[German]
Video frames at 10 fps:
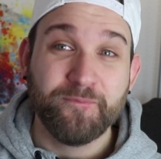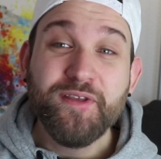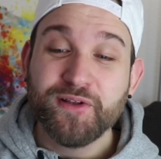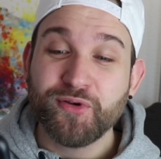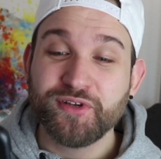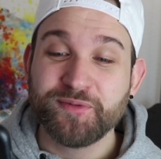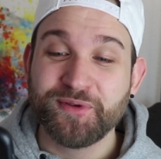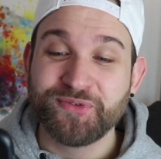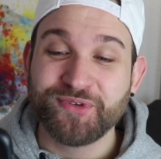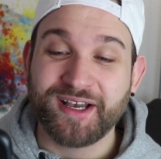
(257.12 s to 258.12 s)
Wie glücklich
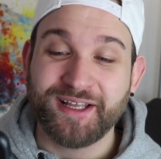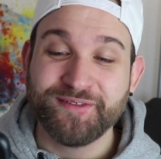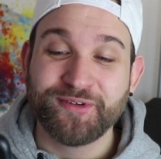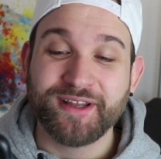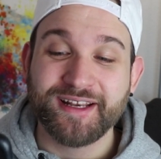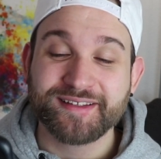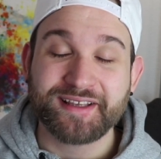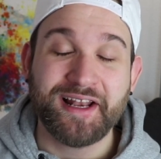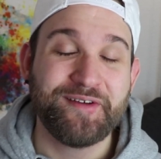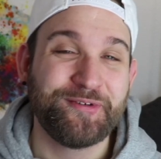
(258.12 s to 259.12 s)
bist du gerade von einer
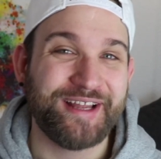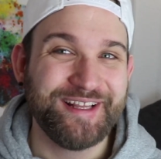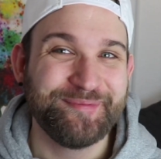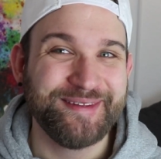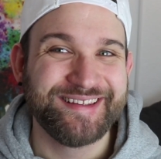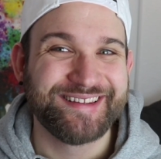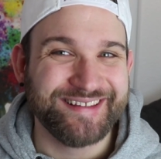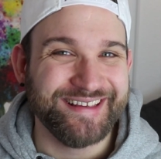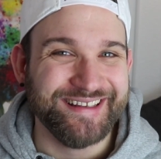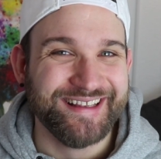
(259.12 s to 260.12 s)
Skala von 1 bis
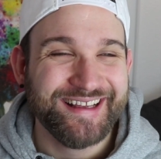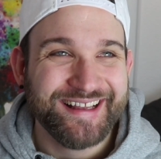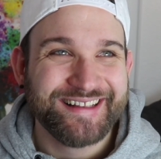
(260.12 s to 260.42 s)
10?